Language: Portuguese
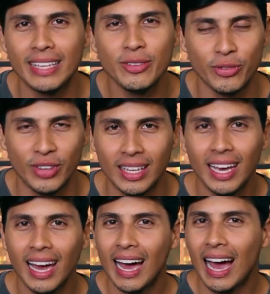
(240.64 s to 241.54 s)
enfim,
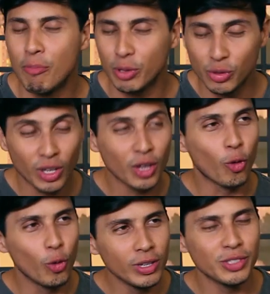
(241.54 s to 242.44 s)
a pessoa que
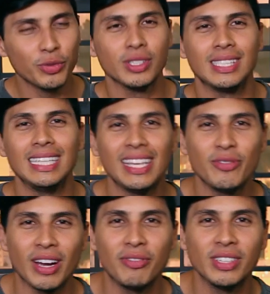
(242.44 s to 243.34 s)
cuida de você tem
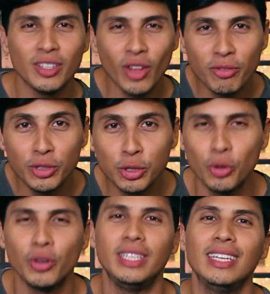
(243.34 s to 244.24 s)
que ficar fazendo uma
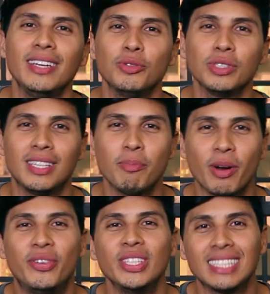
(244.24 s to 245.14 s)
vistoria em você
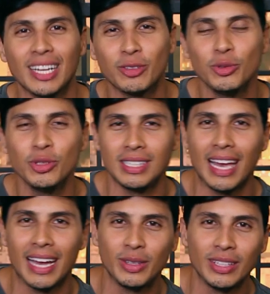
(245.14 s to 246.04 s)
para ver se tá tudo
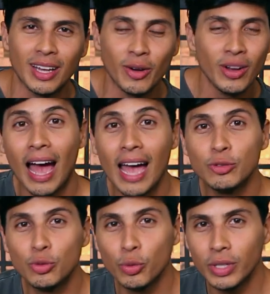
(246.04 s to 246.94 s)
certo. Então,
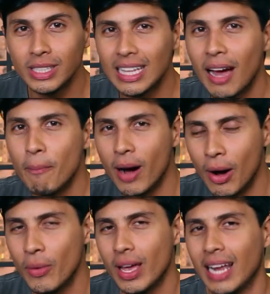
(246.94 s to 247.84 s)
as unhas da
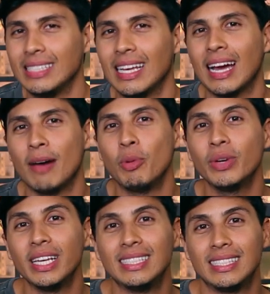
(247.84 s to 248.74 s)
mão, elas acabam
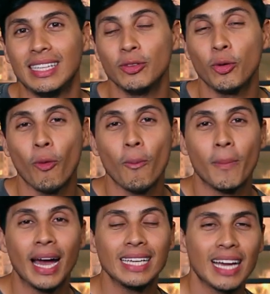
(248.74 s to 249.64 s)
crescendo com
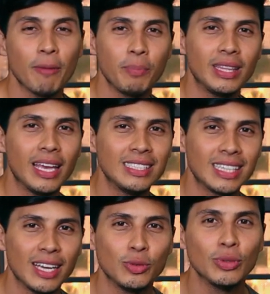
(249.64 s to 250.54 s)
mais rapidez
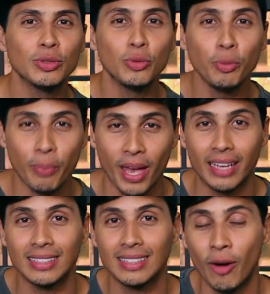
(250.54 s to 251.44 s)
que as unhas do
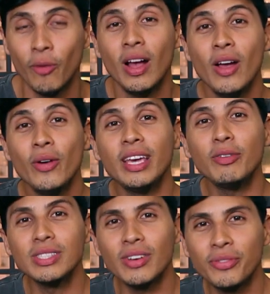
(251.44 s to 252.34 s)
pé. Então, o que,
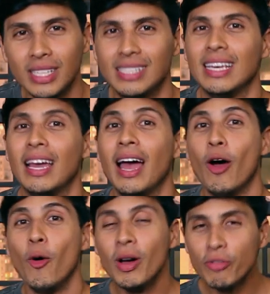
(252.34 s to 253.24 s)
que você vai fazer?
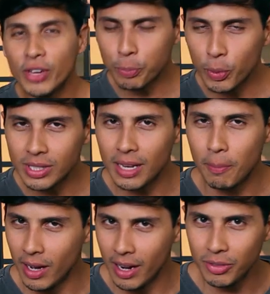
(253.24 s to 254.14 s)
Uma por
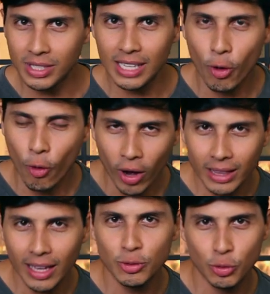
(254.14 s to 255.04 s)
semana você
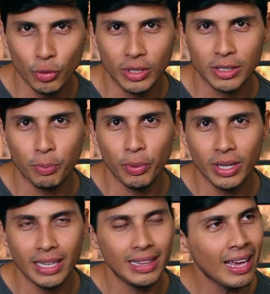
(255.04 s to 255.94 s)
corta as unhas,
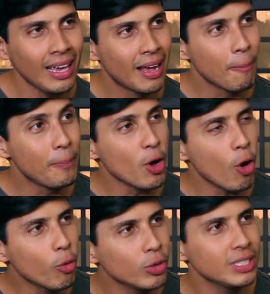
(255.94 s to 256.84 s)
porque, né?
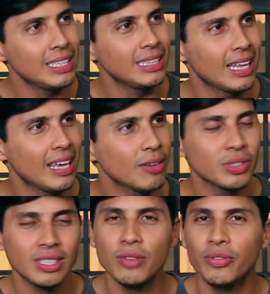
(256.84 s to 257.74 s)
pior coisa que tem é
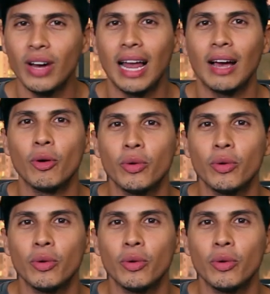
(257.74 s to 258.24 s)
você ir falar com